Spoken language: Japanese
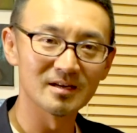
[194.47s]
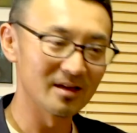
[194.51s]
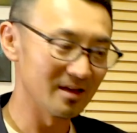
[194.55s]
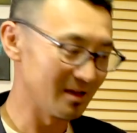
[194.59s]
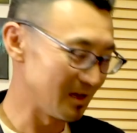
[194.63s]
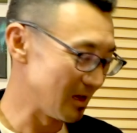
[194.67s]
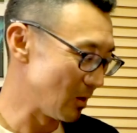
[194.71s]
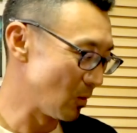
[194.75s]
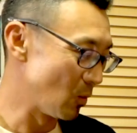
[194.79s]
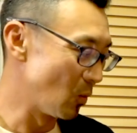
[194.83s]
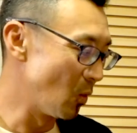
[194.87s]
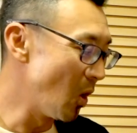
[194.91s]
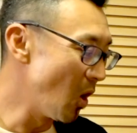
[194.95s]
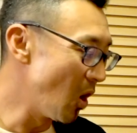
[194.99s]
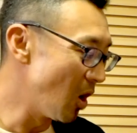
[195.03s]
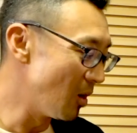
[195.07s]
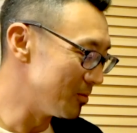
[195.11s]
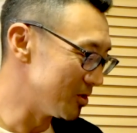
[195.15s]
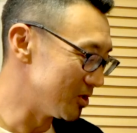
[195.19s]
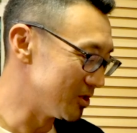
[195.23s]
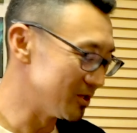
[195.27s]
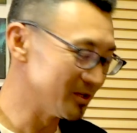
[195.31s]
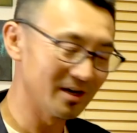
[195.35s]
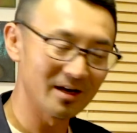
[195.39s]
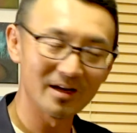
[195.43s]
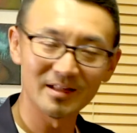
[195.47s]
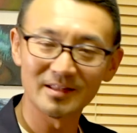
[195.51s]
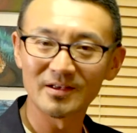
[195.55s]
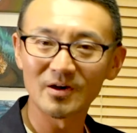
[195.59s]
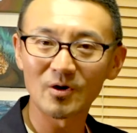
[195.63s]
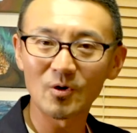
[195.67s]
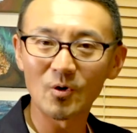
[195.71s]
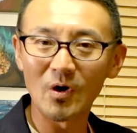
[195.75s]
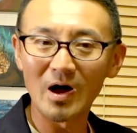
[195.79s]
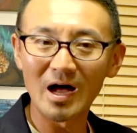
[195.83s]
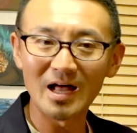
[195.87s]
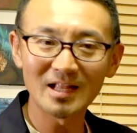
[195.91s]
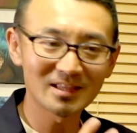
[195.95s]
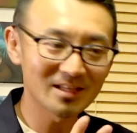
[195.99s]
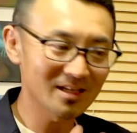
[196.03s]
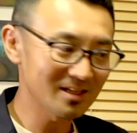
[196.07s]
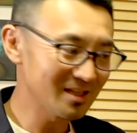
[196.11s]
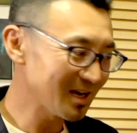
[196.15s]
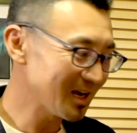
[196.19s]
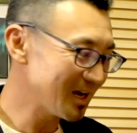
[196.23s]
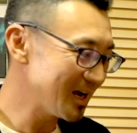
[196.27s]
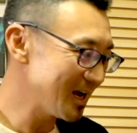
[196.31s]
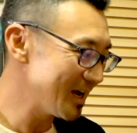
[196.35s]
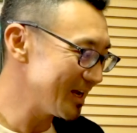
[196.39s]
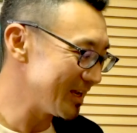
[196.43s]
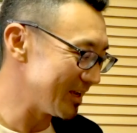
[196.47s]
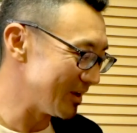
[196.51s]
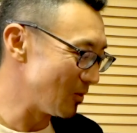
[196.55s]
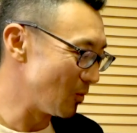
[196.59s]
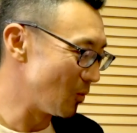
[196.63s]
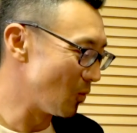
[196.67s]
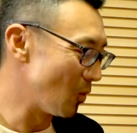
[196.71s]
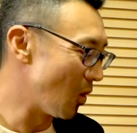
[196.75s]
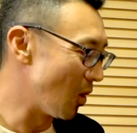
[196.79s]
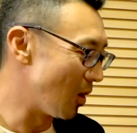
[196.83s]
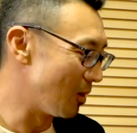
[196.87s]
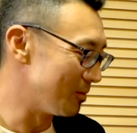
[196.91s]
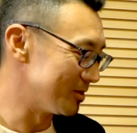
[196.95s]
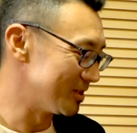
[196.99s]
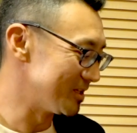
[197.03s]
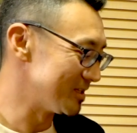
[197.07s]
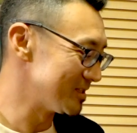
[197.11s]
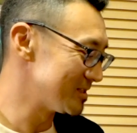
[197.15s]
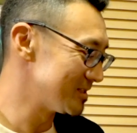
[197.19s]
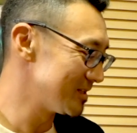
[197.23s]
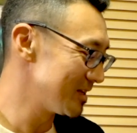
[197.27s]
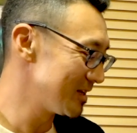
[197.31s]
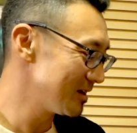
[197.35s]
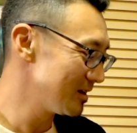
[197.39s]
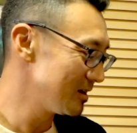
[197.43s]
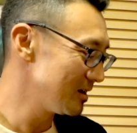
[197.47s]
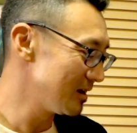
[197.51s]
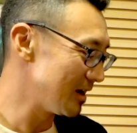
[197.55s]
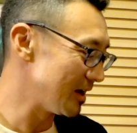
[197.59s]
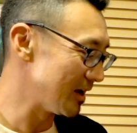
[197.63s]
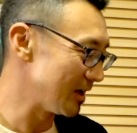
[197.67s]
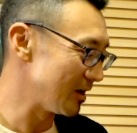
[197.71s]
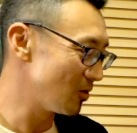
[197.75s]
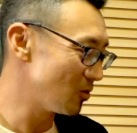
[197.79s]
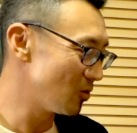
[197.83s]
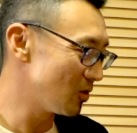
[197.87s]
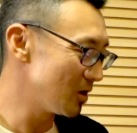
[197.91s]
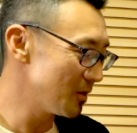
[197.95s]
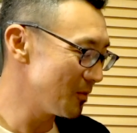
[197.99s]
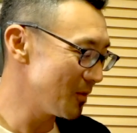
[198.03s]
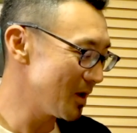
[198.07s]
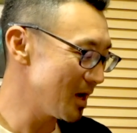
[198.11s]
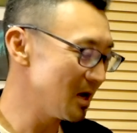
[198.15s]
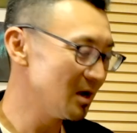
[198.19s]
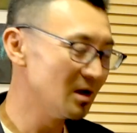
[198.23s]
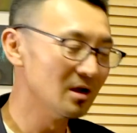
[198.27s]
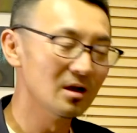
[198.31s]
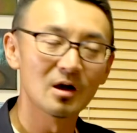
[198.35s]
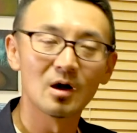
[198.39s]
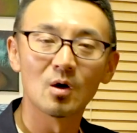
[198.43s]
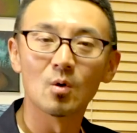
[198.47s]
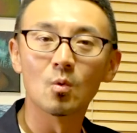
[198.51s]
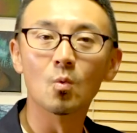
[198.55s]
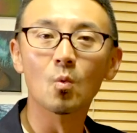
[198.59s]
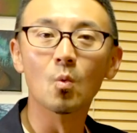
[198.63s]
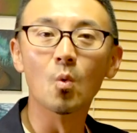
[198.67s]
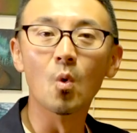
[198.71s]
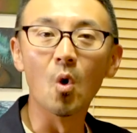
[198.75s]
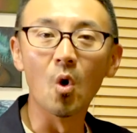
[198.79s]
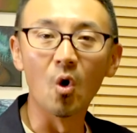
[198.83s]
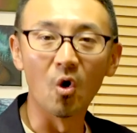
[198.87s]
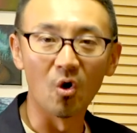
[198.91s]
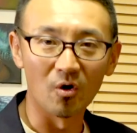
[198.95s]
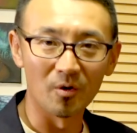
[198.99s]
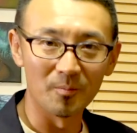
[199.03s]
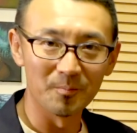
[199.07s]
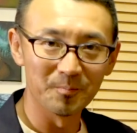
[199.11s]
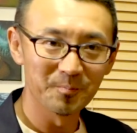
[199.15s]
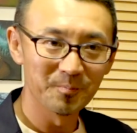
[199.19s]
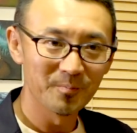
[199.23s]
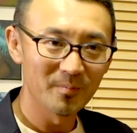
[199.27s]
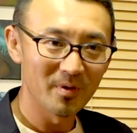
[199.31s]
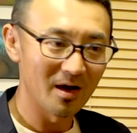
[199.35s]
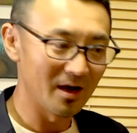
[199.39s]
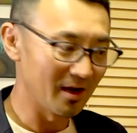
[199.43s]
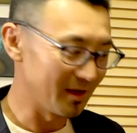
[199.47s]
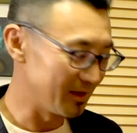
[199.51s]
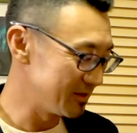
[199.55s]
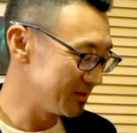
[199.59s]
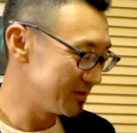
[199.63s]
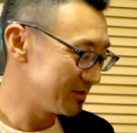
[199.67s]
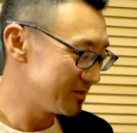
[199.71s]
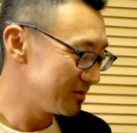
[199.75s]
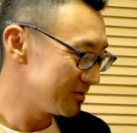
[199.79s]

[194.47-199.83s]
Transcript: えー、warm あのこう暖かい warm ですね、はい、これは warm、はい、